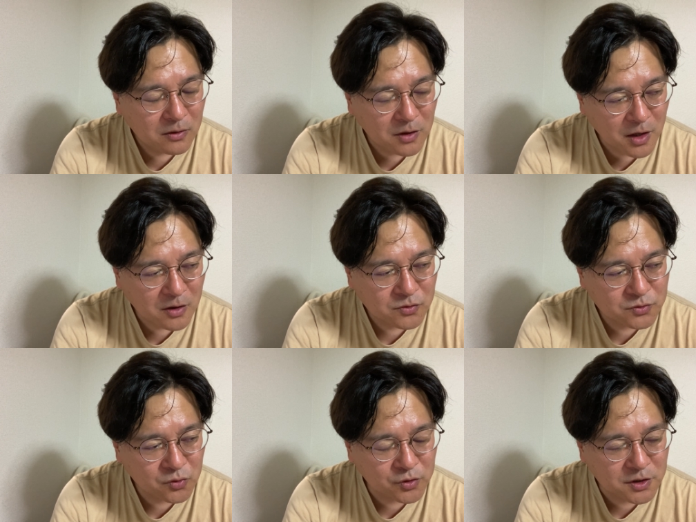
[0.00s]
あねす
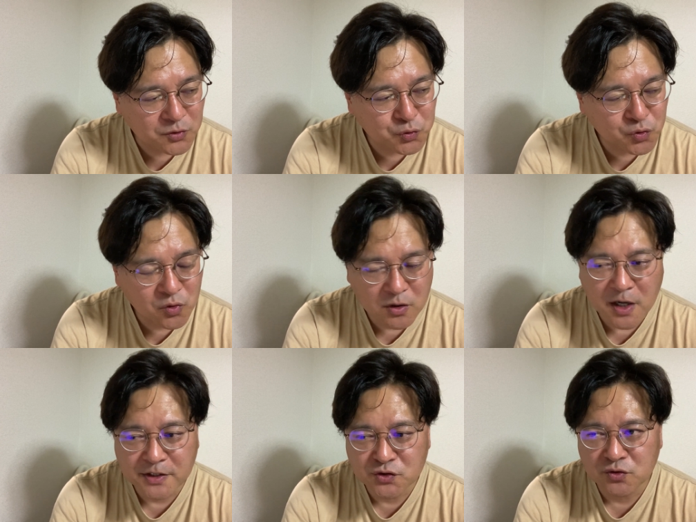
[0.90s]
ごい岐阜の
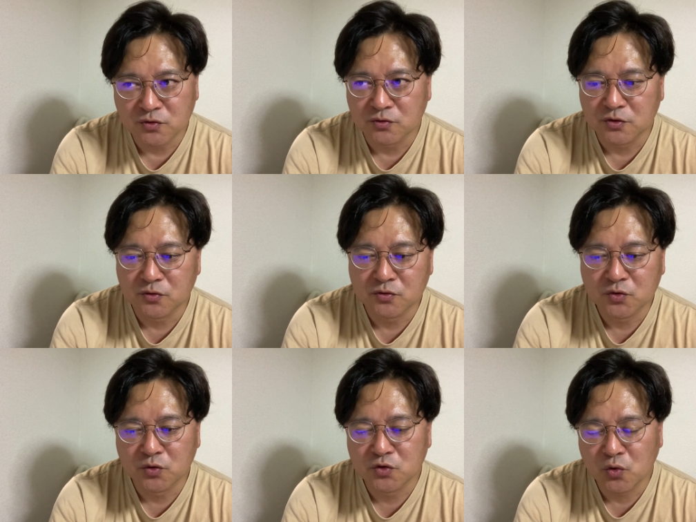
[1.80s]
海津郡って
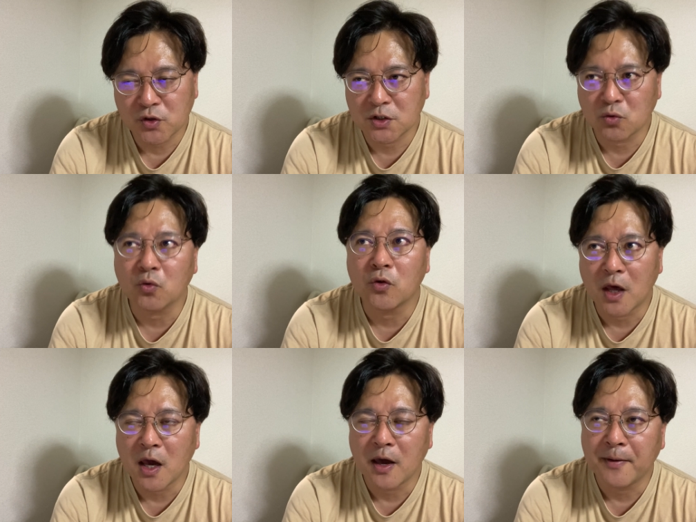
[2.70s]
すごいいいとこで、
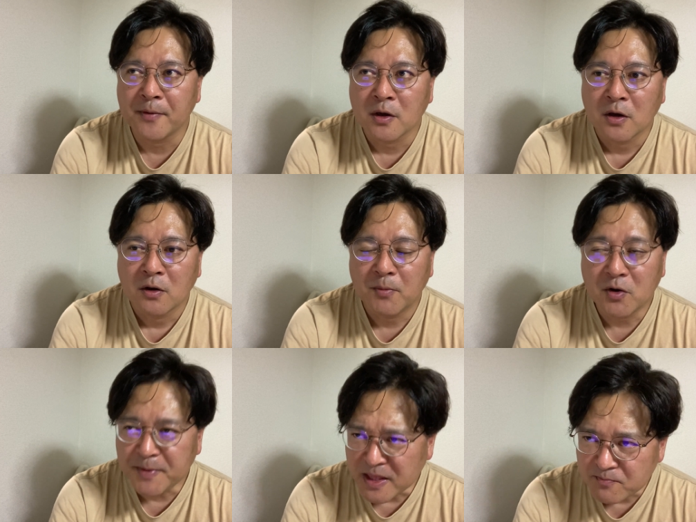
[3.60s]
まあ、
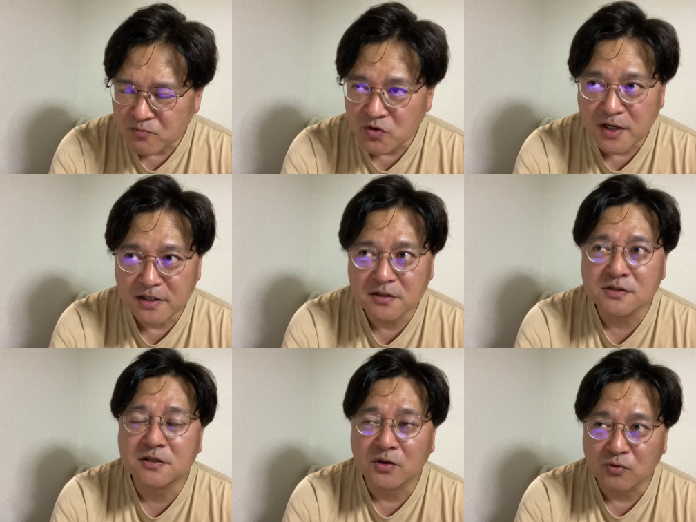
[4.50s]
今何もないんで
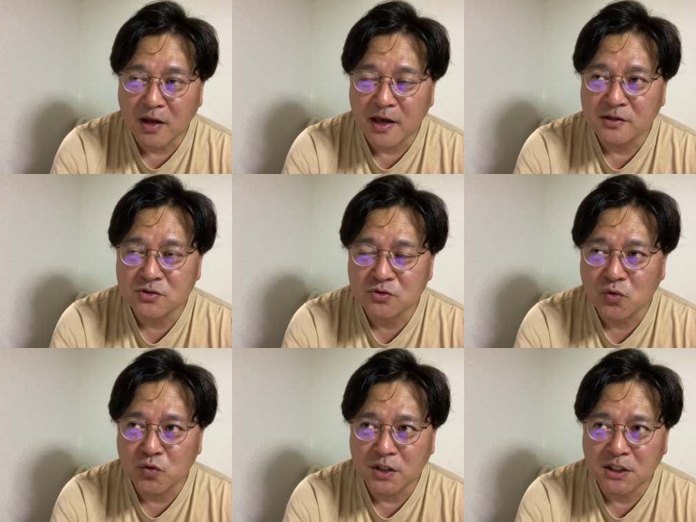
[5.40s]
すけどねす
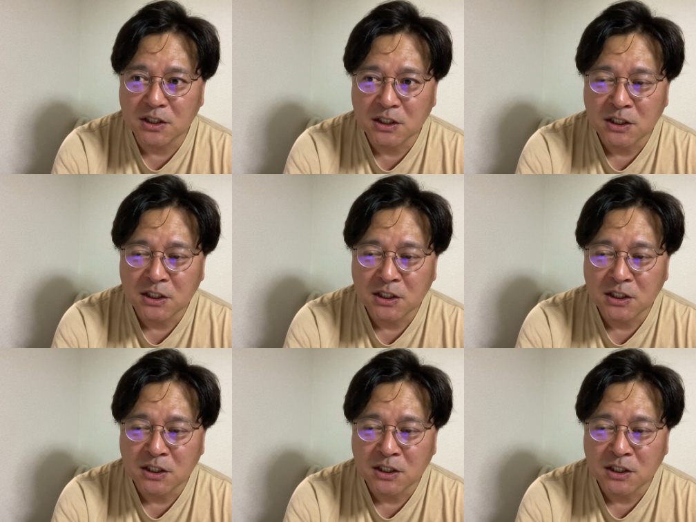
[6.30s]
ごい、